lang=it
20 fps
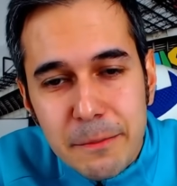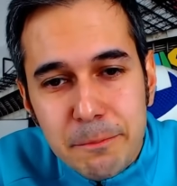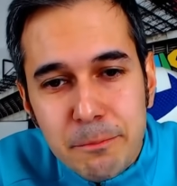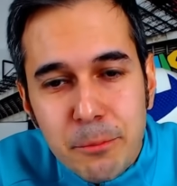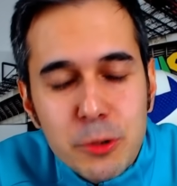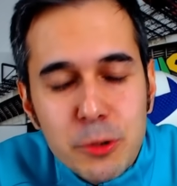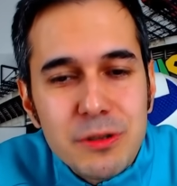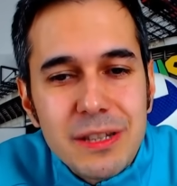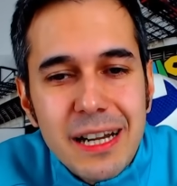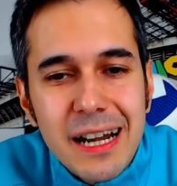
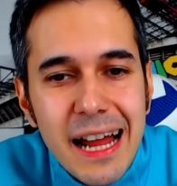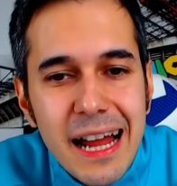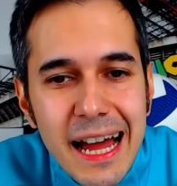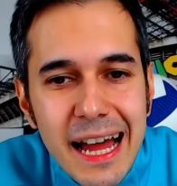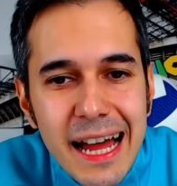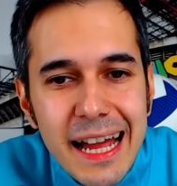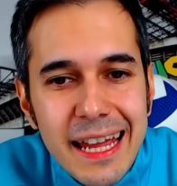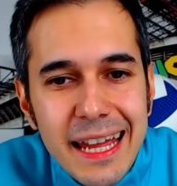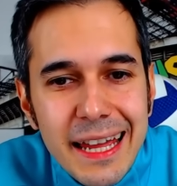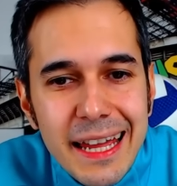
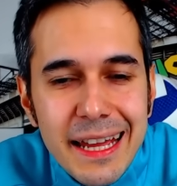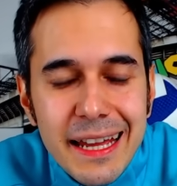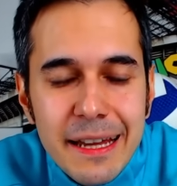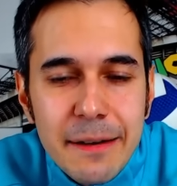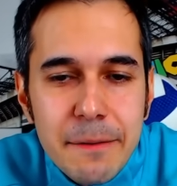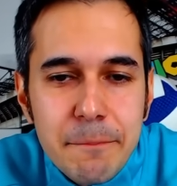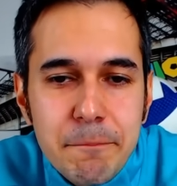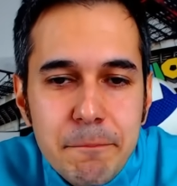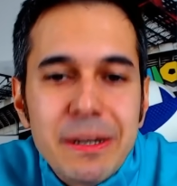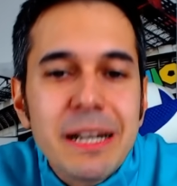potrai
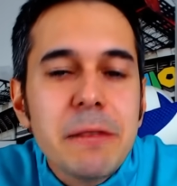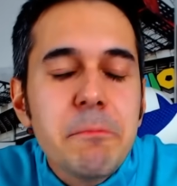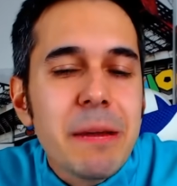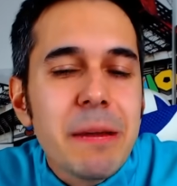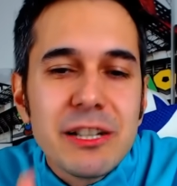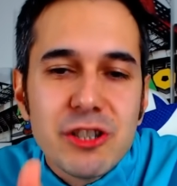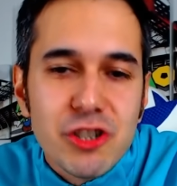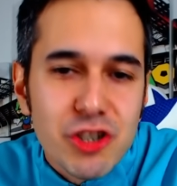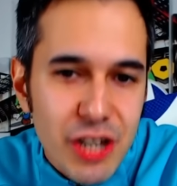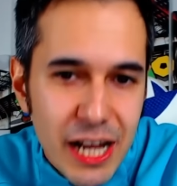eh,
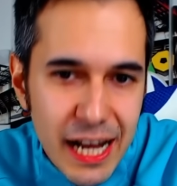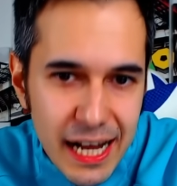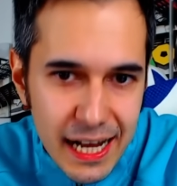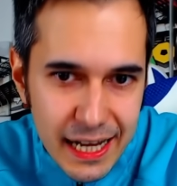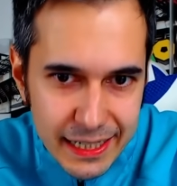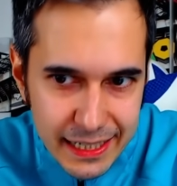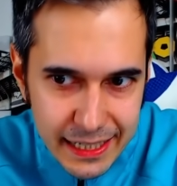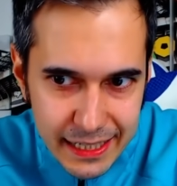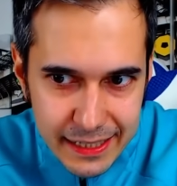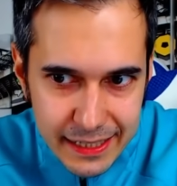
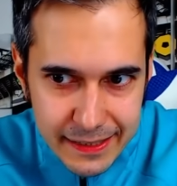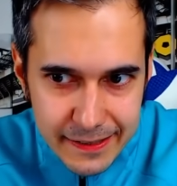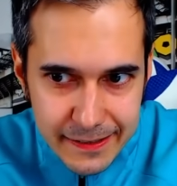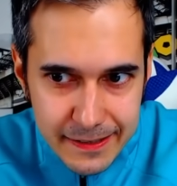primeggiare.